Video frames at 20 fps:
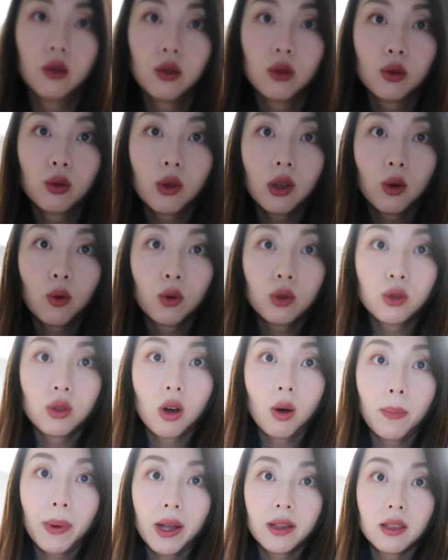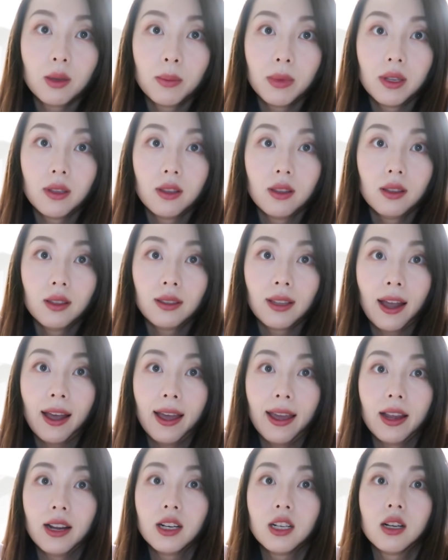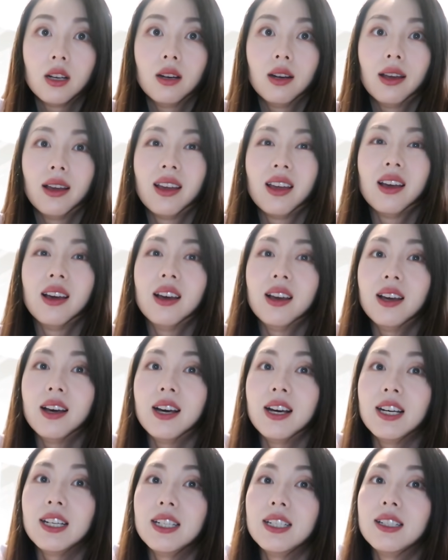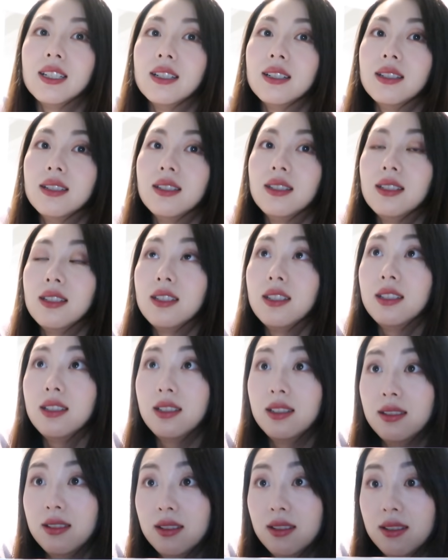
所以我就要把你们抬上。啊啊！